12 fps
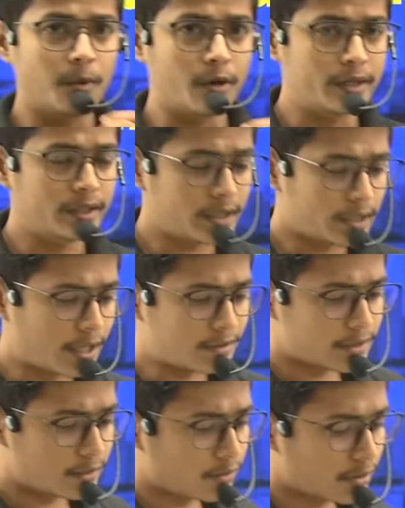मॉर्निंग की क्लास
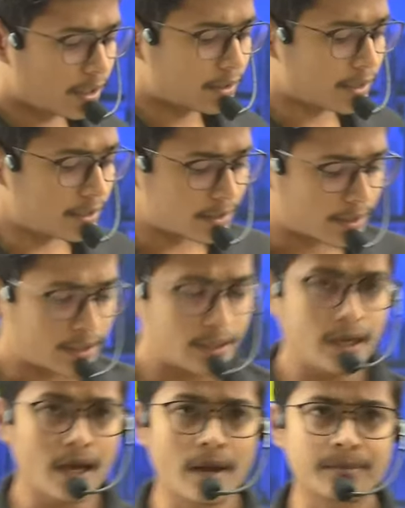कितनों ने अटेंड करी
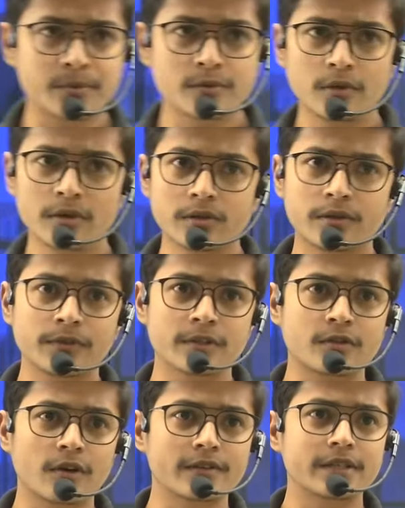है एब्सोल्यूट
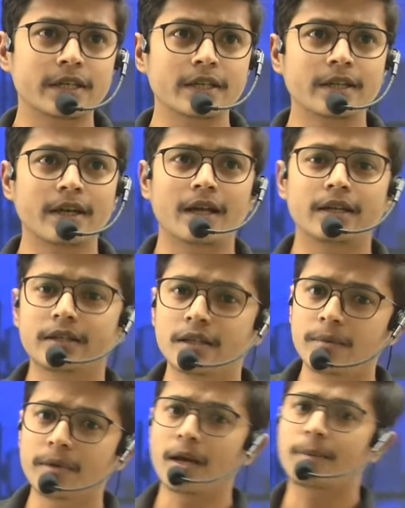विस्कोसिटी निकाली थी हमने